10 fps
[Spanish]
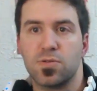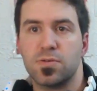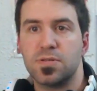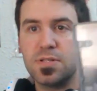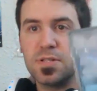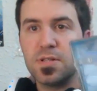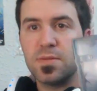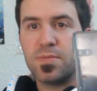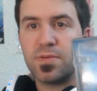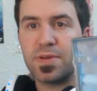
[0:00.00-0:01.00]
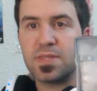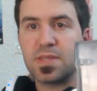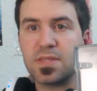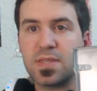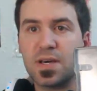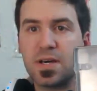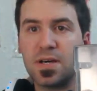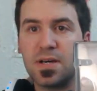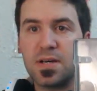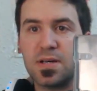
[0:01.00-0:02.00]
todo. Voy a
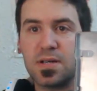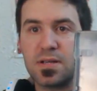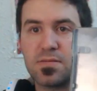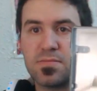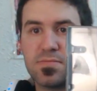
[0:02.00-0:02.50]
intentar...